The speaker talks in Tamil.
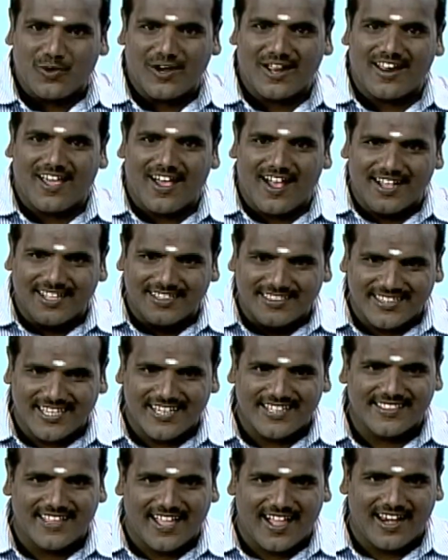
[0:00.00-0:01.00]
உடலாக
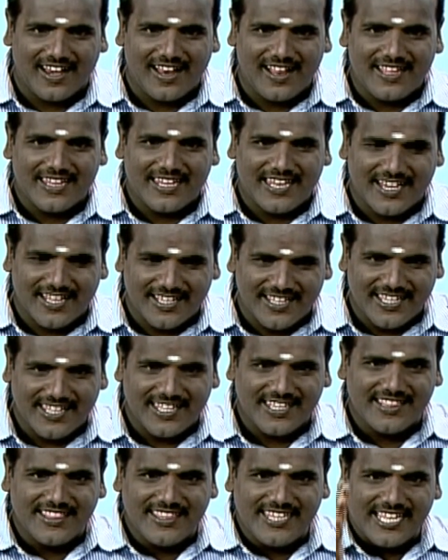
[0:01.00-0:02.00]
தெரிந்தால் எனக்கு
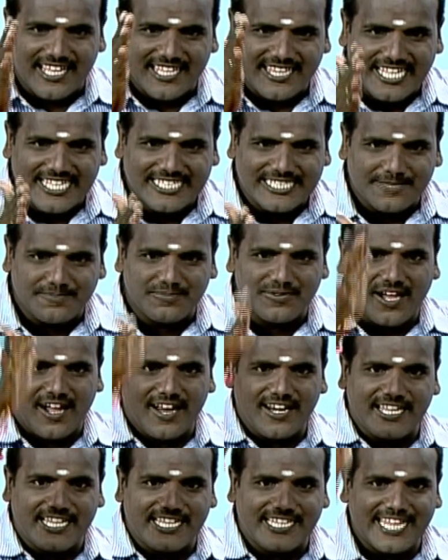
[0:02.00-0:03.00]
இந்திய
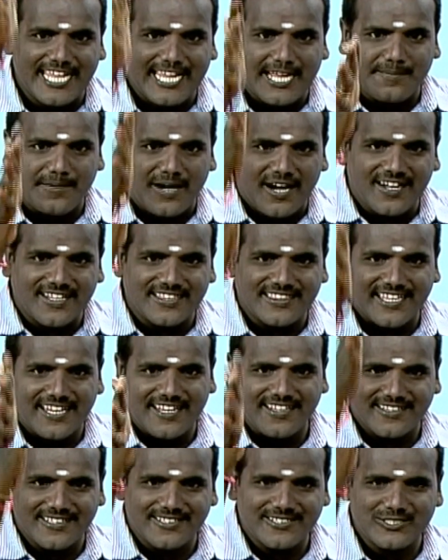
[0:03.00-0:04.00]
தேசம்தான் இதயமாக
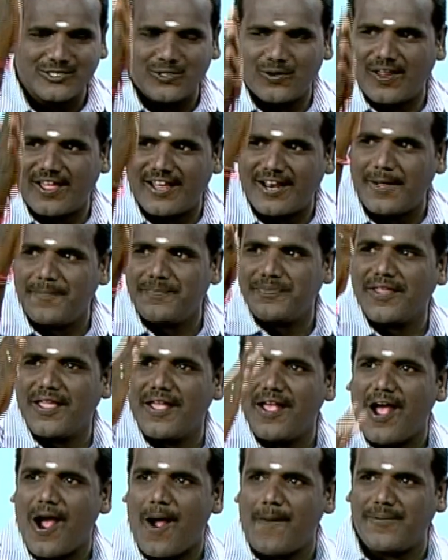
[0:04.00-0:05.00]
தெரிந்ததுன்னு சொன்னாராம்
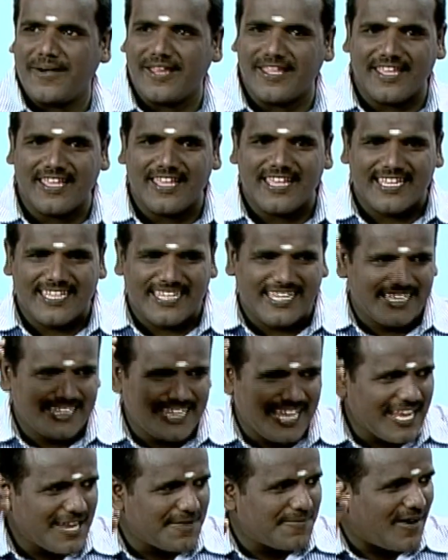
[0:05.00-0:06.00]
அப்படி
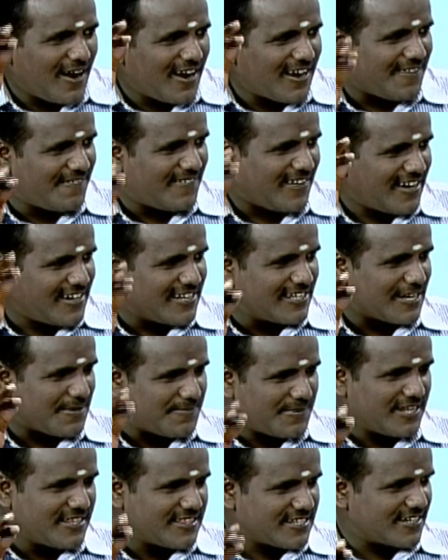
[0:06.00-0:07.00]
இதயமாக வாழ்கிற
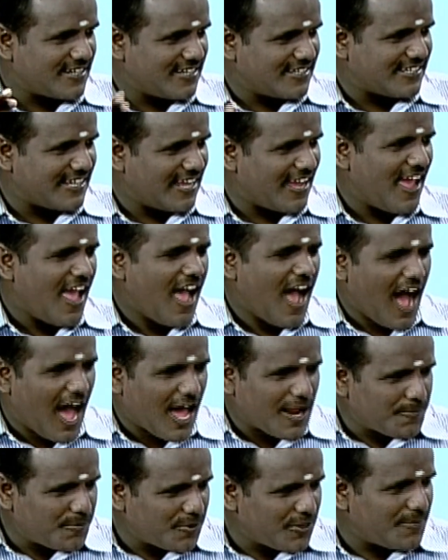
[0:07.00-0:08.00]
மனிதர்களுக்கு
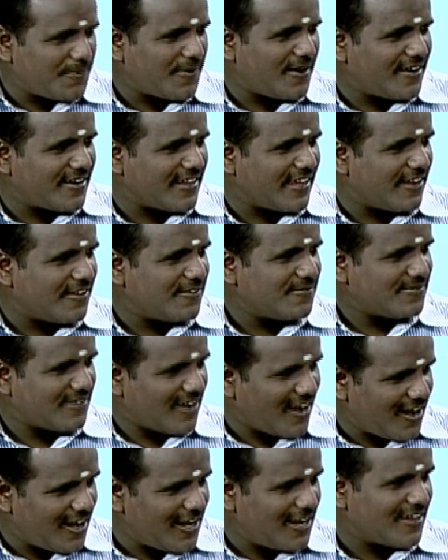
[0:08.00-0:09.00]
அற்புதமான
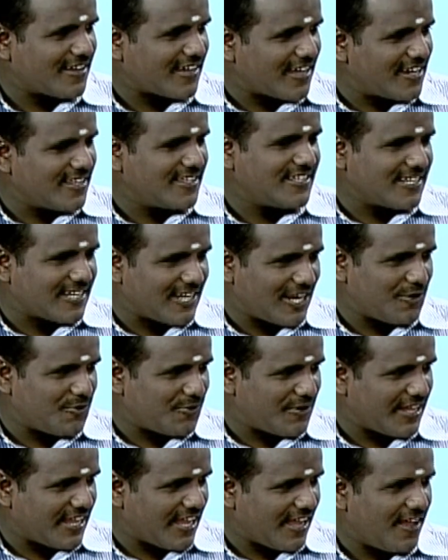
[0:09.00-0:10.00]
நல்ல கருத்துக்களை
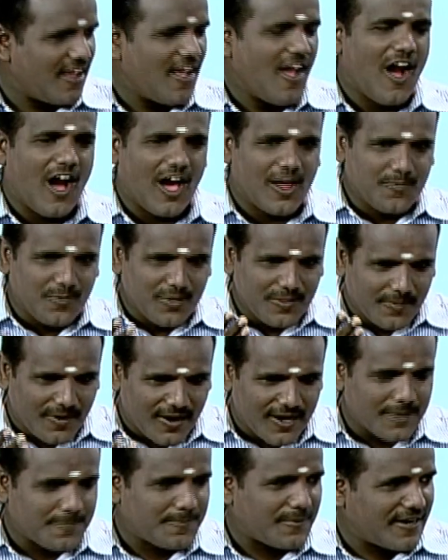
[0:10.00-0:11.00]
உடைய
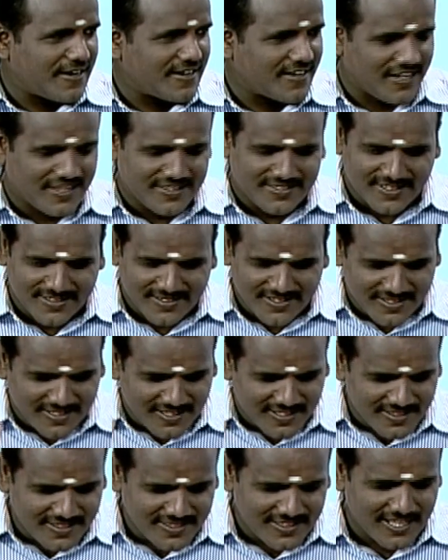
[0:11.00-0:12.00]
அற்புதமான பாடல்களை தந்தது
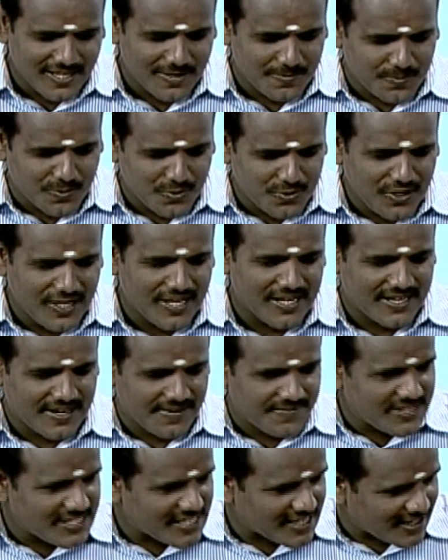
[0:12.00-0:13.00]
இந்திய புதிய
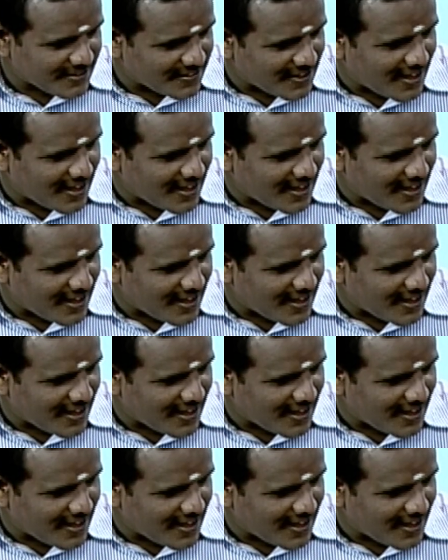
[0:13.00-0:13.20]
கவிஞர்கள்